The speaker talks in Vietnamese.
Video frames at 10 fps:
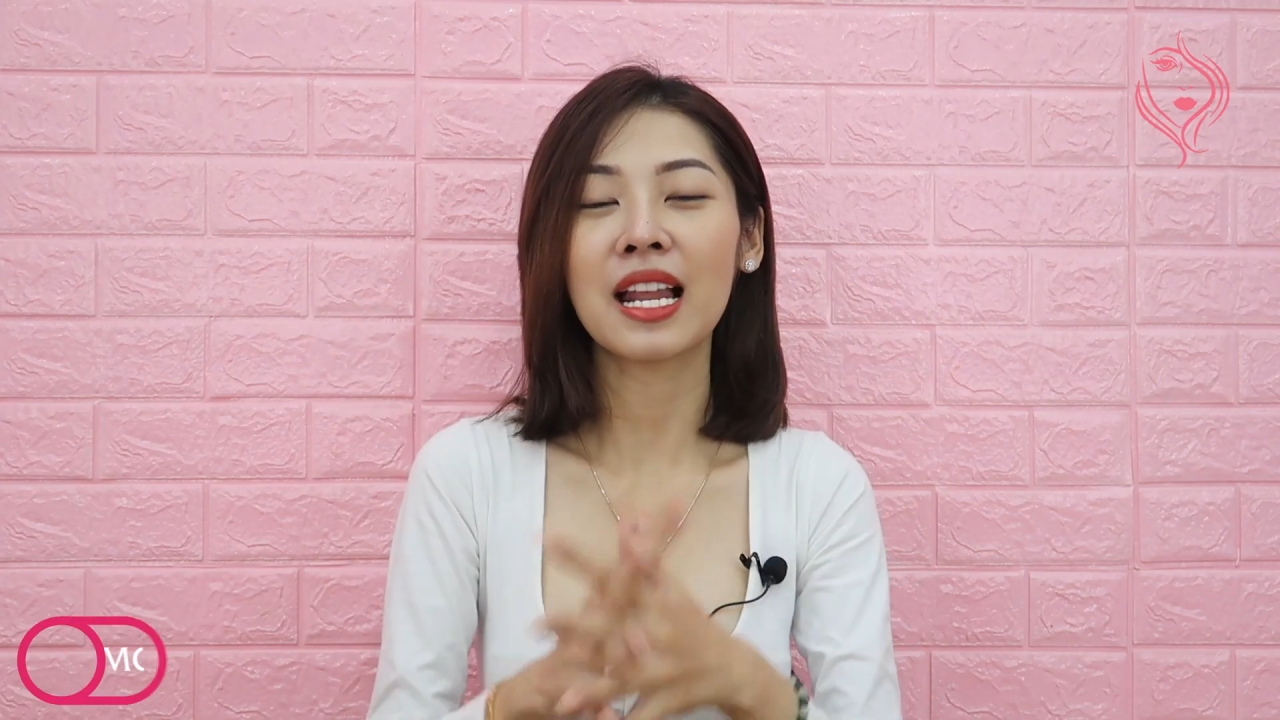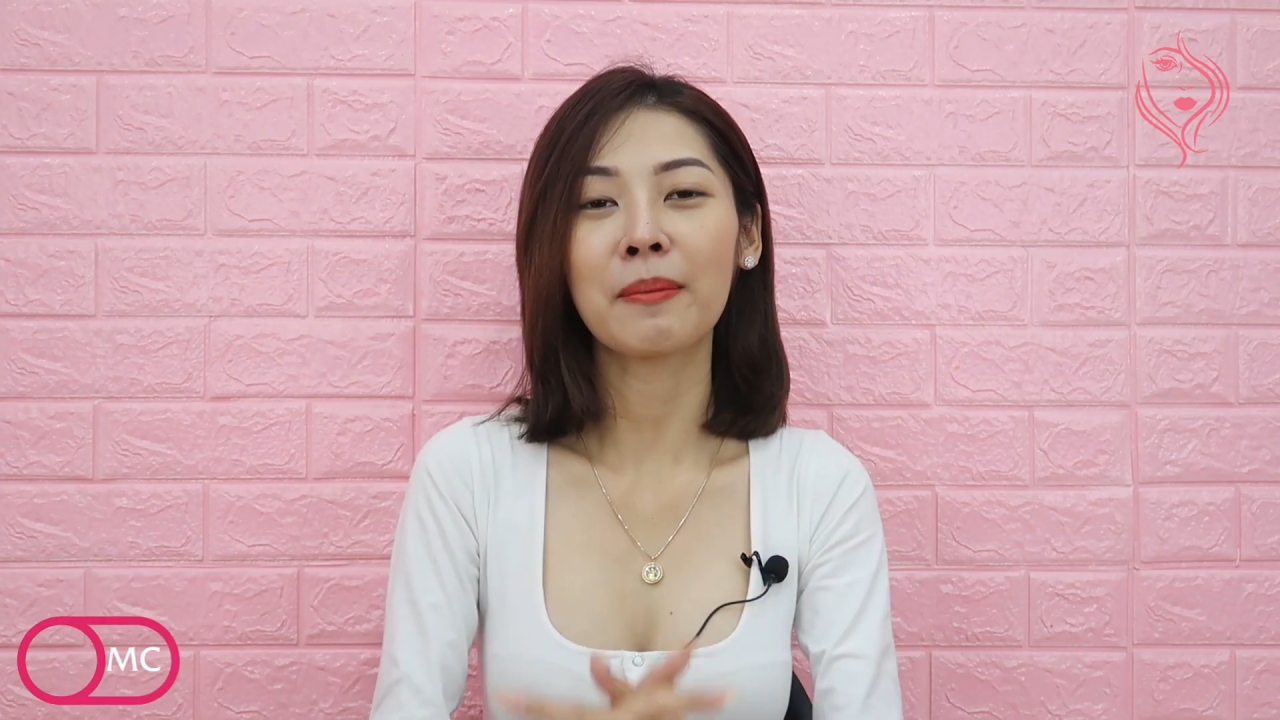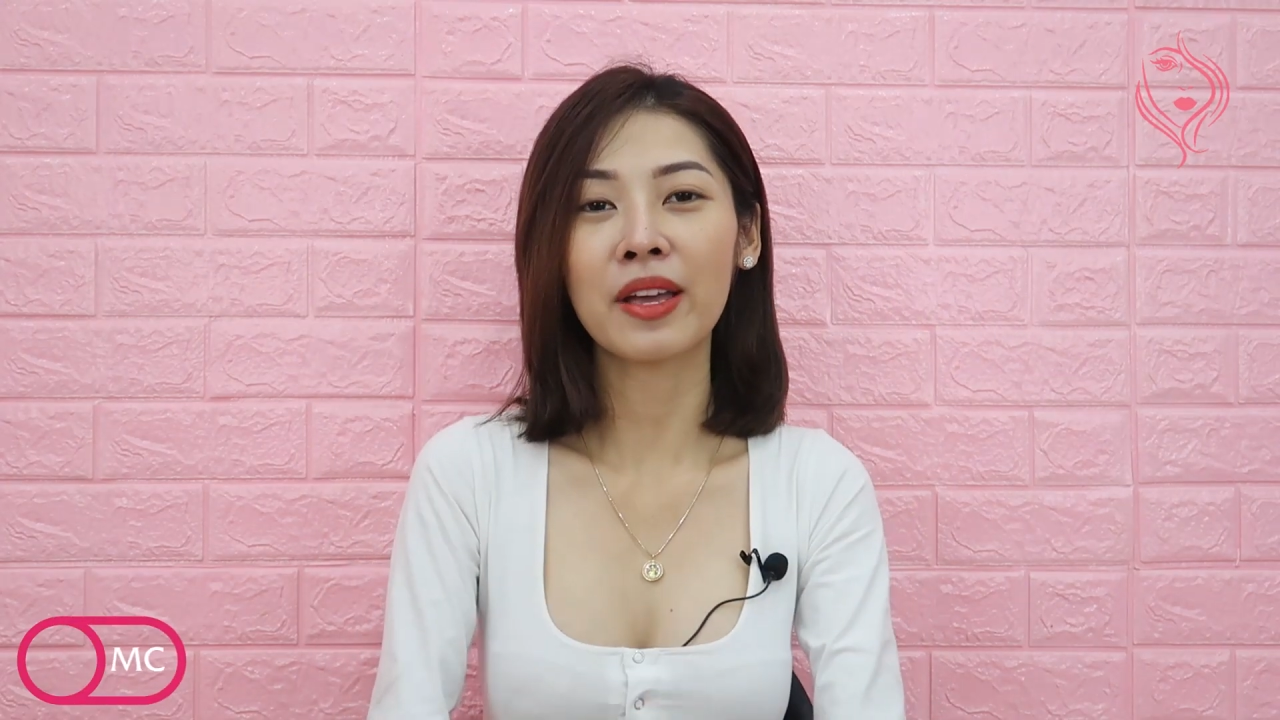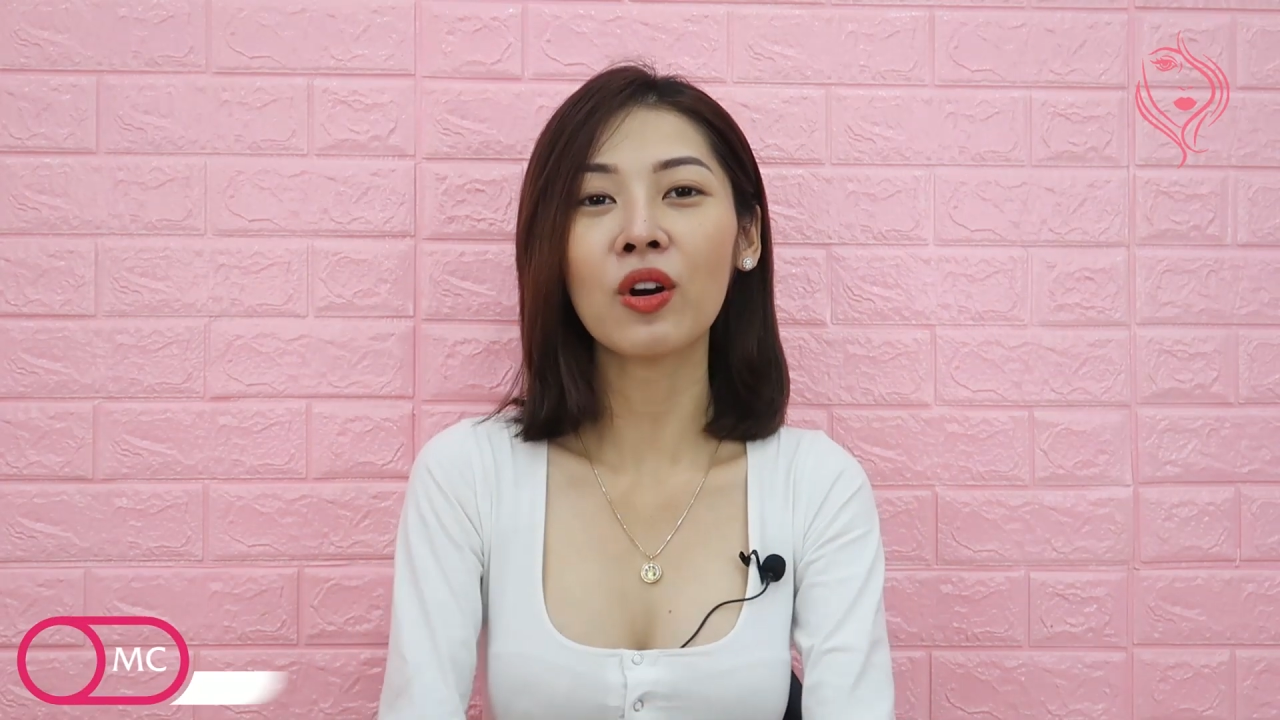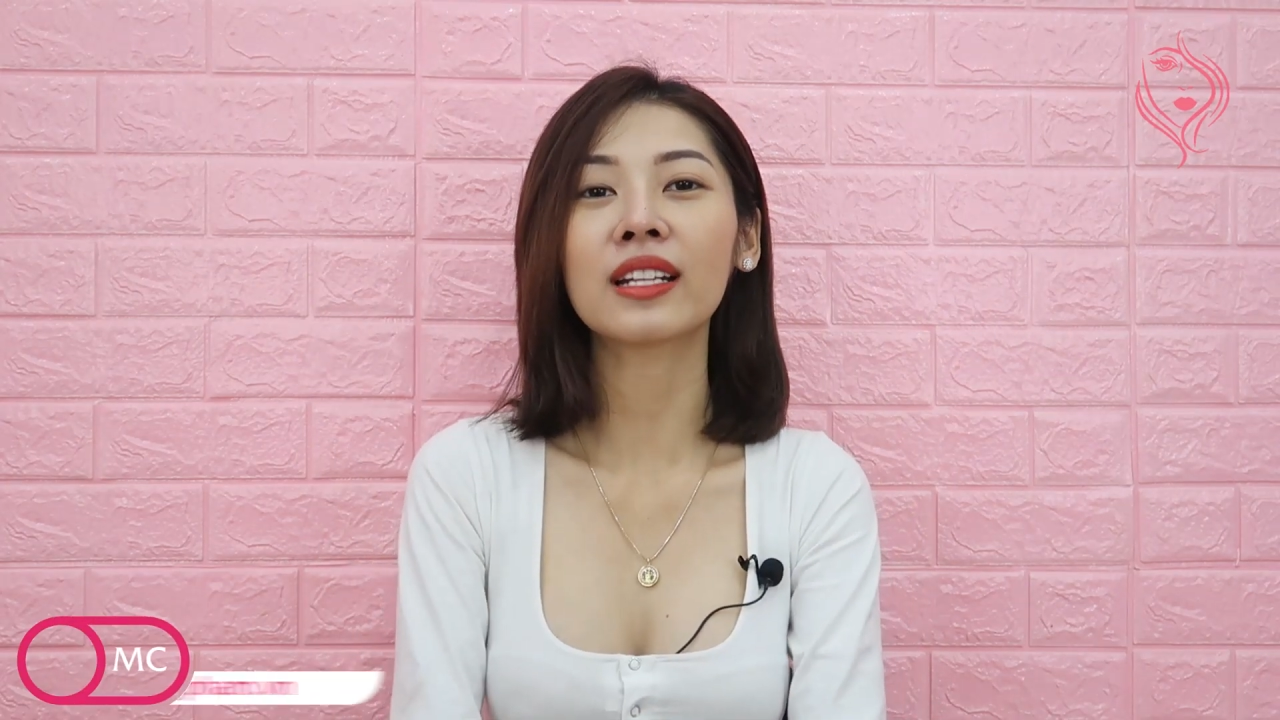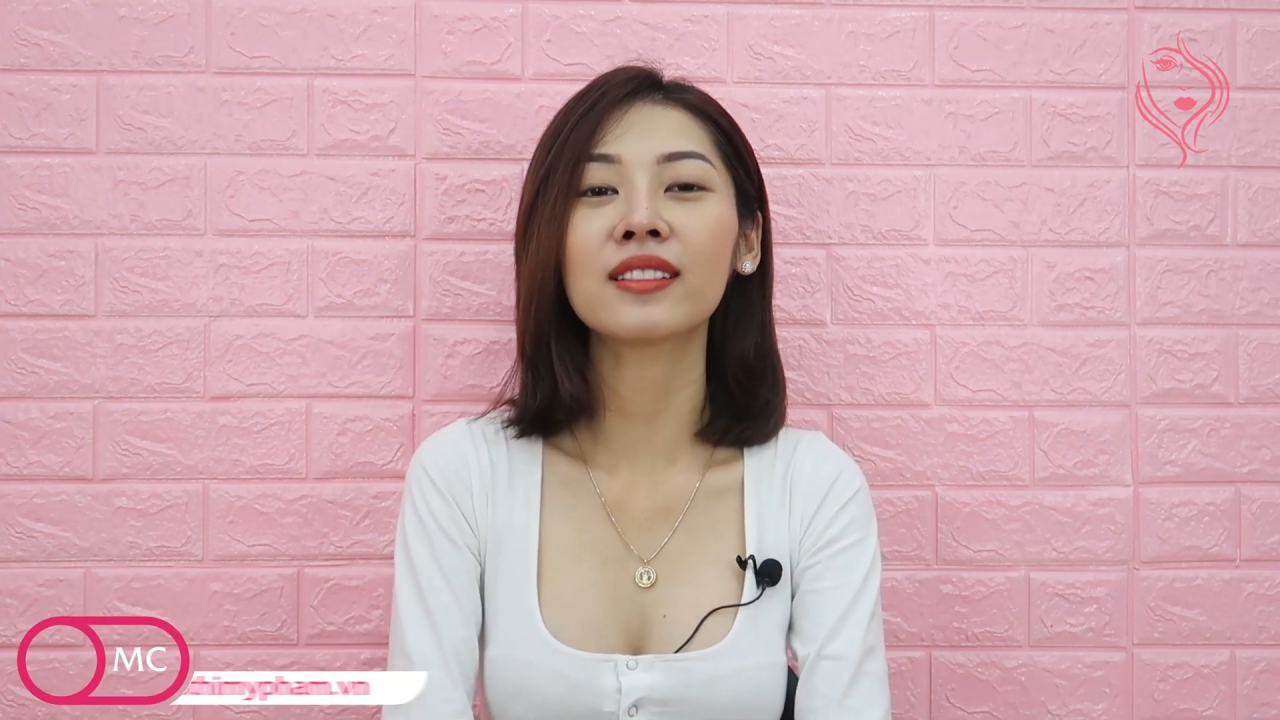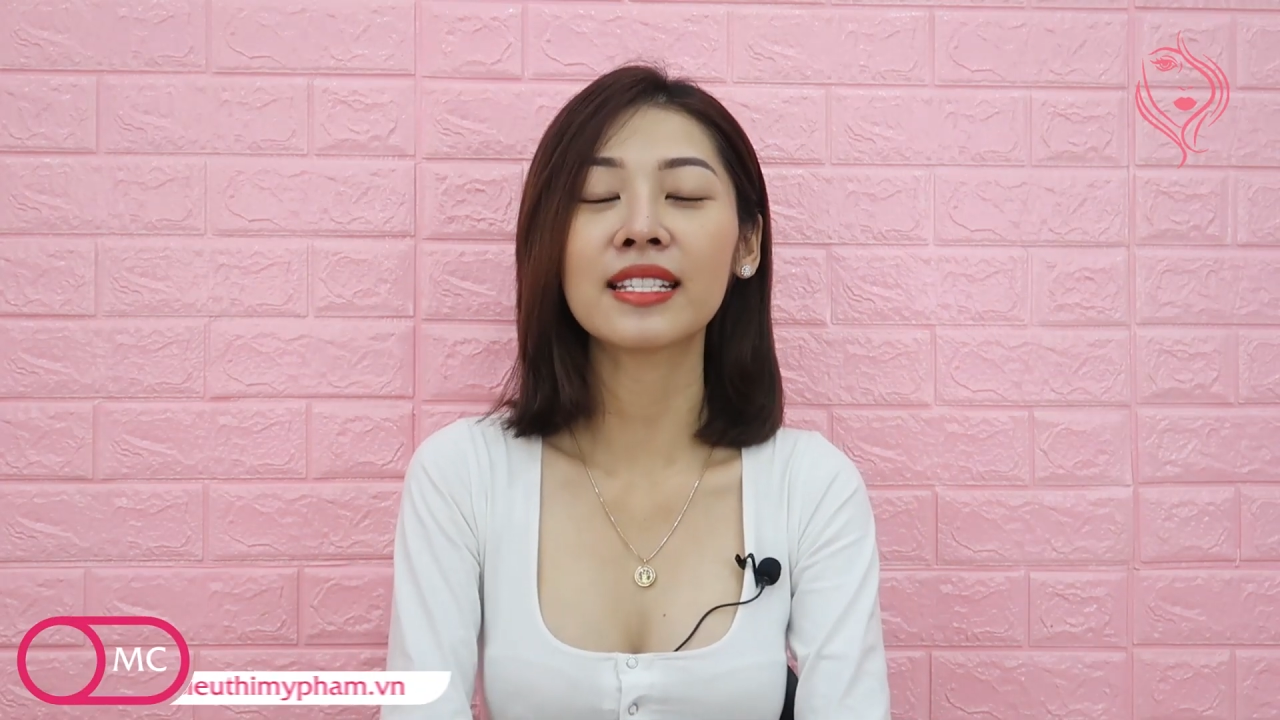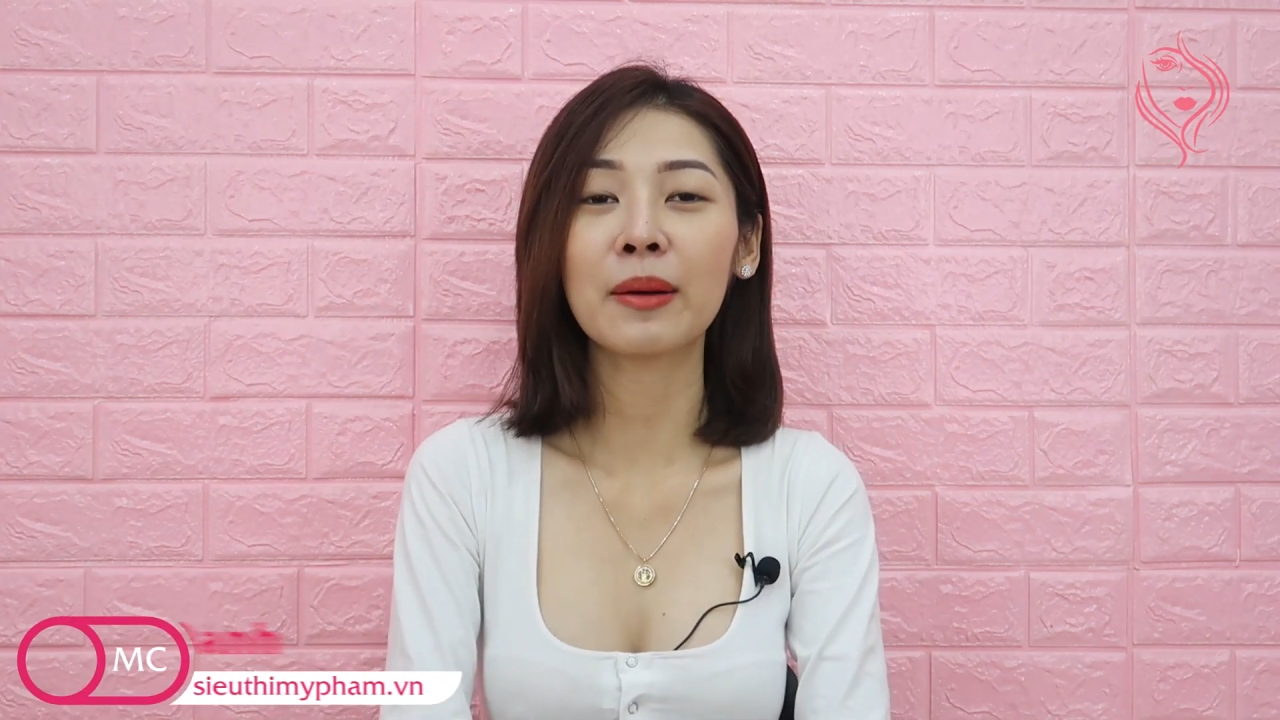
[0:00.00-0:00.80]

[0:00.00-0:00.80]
mình là Mỹ Oanh.